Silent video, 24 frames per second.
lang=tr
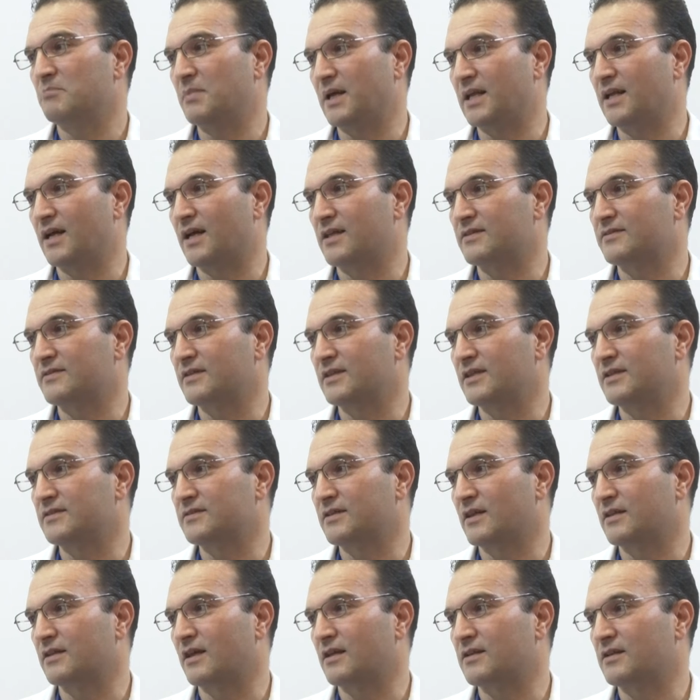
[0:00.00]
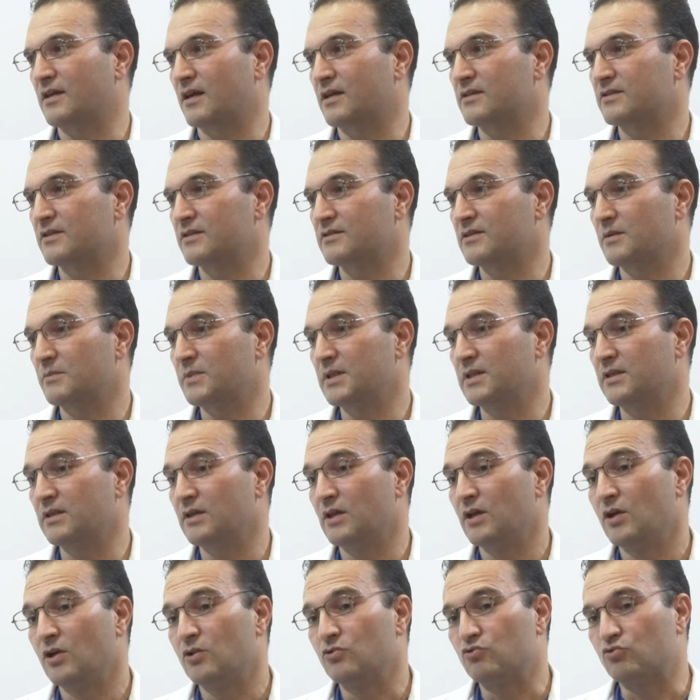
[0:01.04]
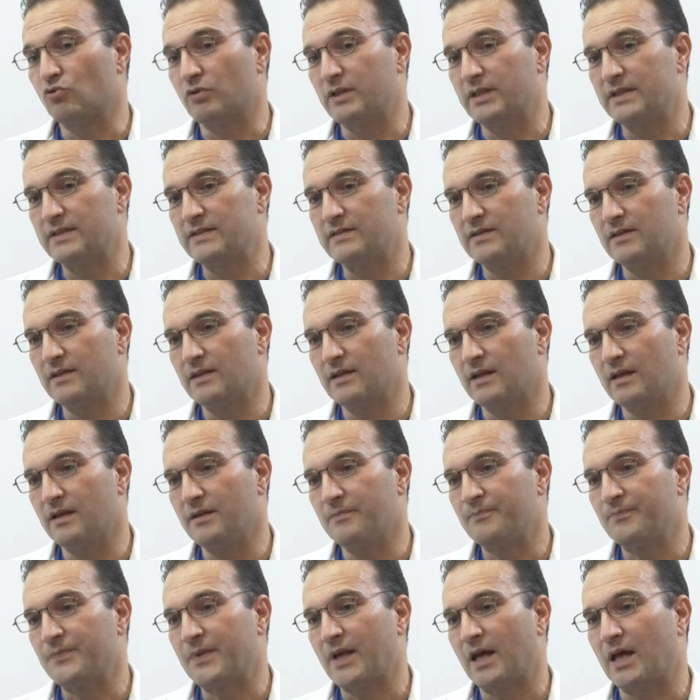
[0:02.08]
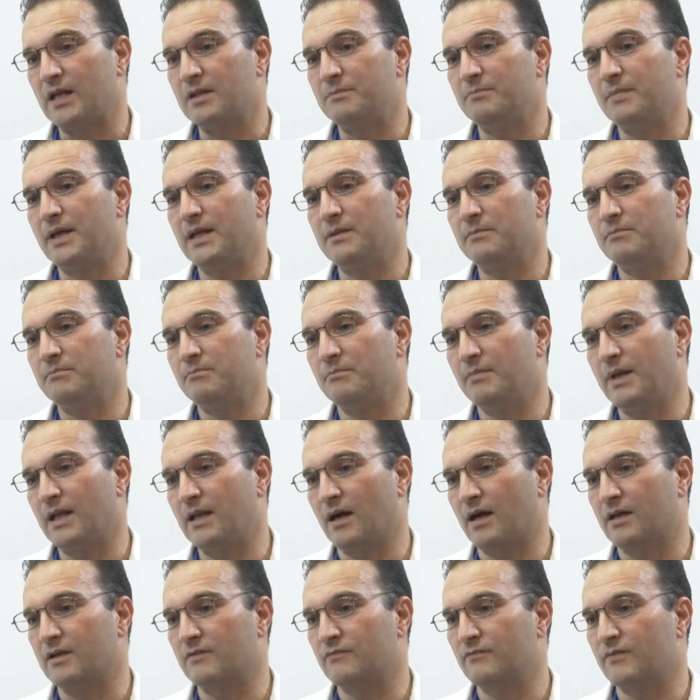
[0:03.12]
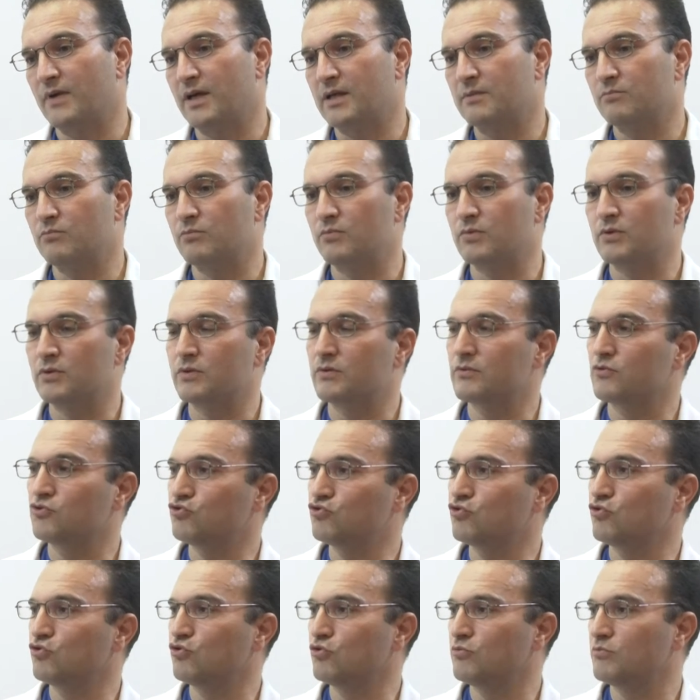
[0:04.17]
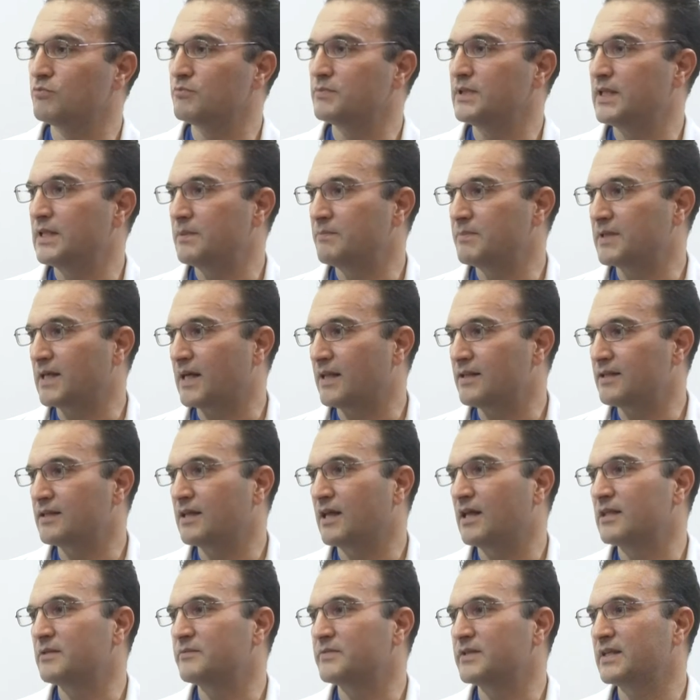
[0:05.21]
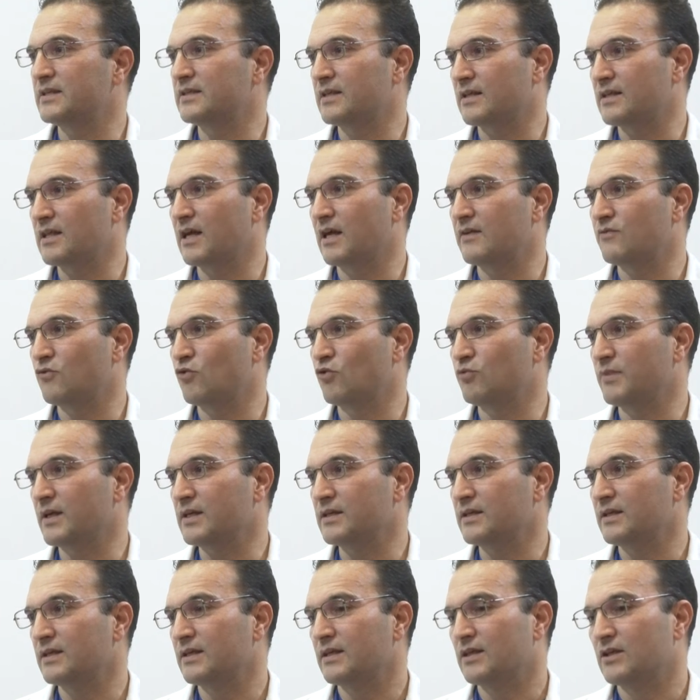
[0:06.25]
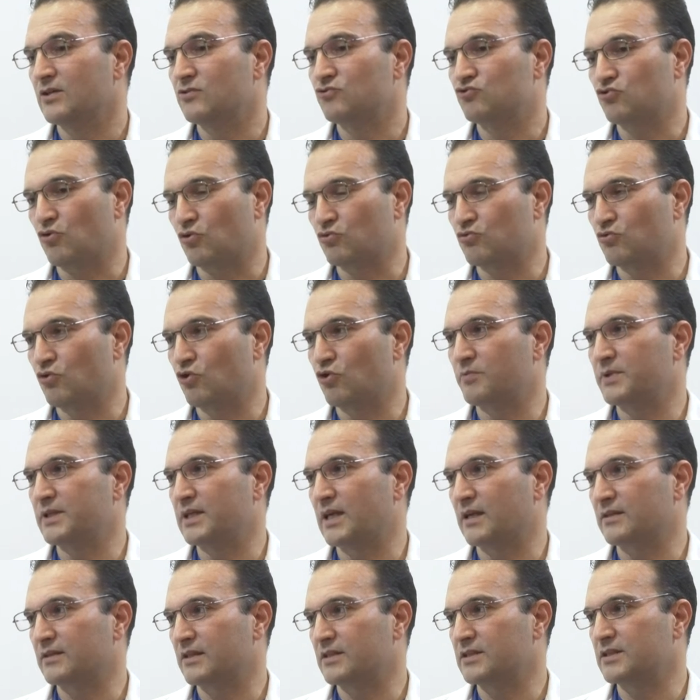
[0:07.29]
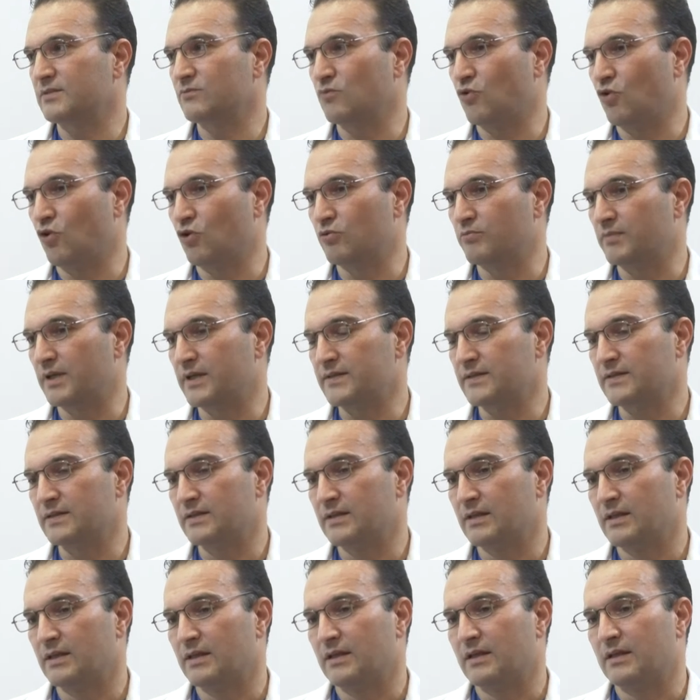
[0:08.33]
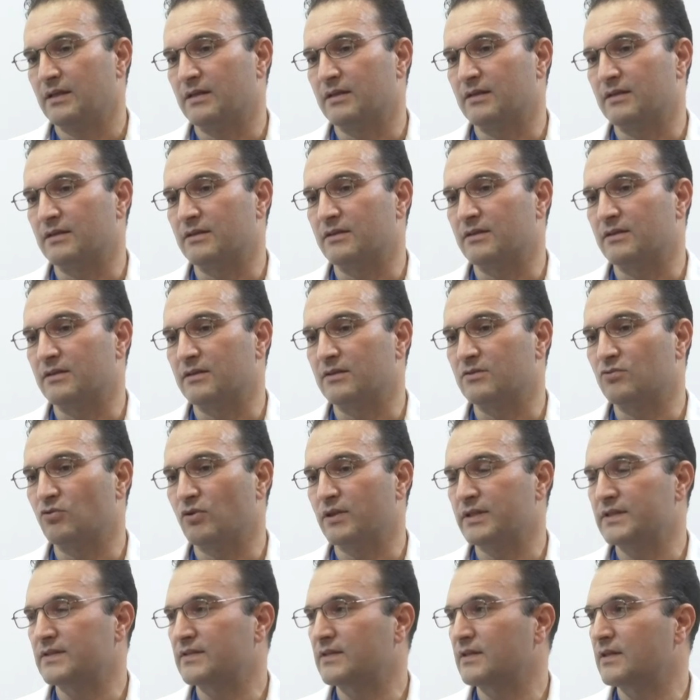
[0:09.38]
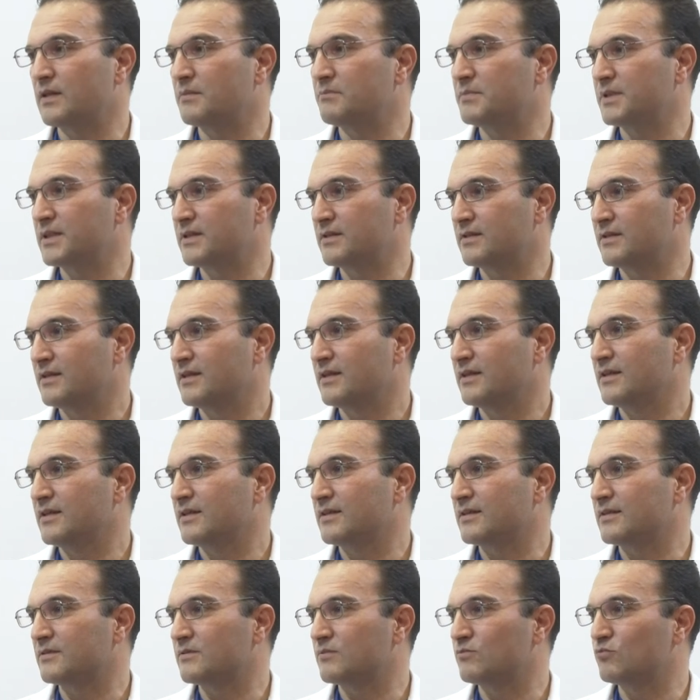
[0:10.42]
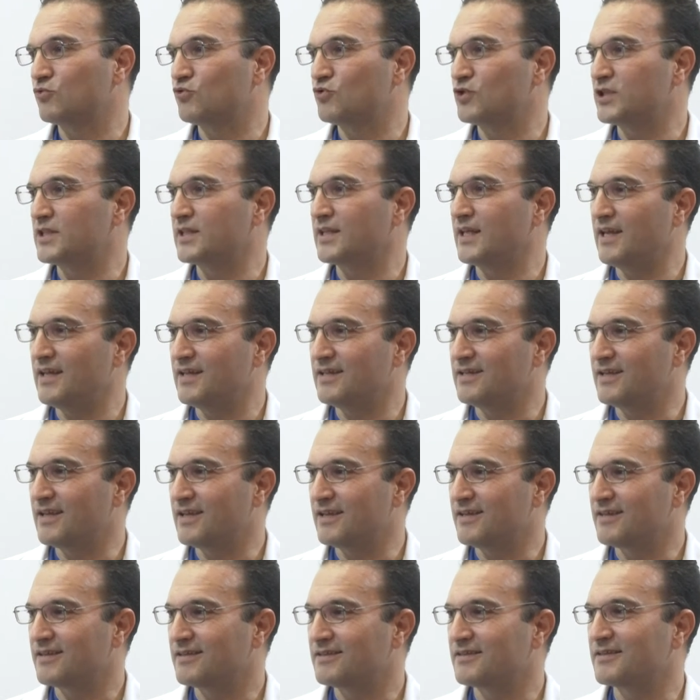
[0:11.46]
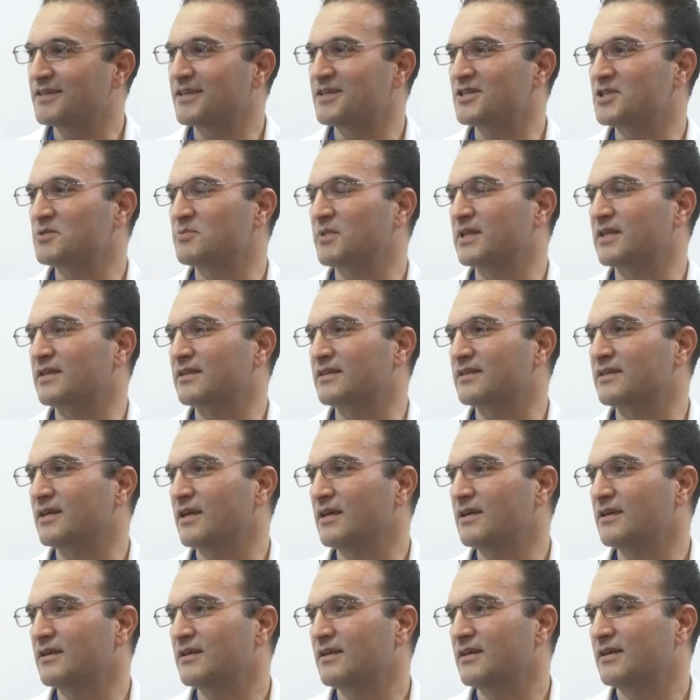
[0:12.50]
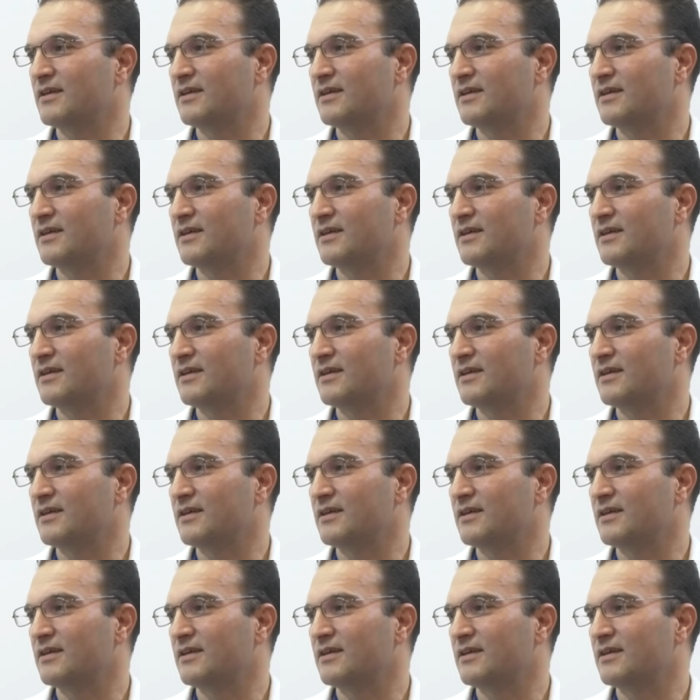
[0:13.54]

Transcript: bel ağrısıyla insanlar karşılaşabilir. Dolayısıyla hani benim bel ağrım var, e, şuyum deyip kendi kendimize tedavi olmak çok doğru bir yaklaşım olmaz. E, dolayısıyla bir e, bu işin ehline danışmalarında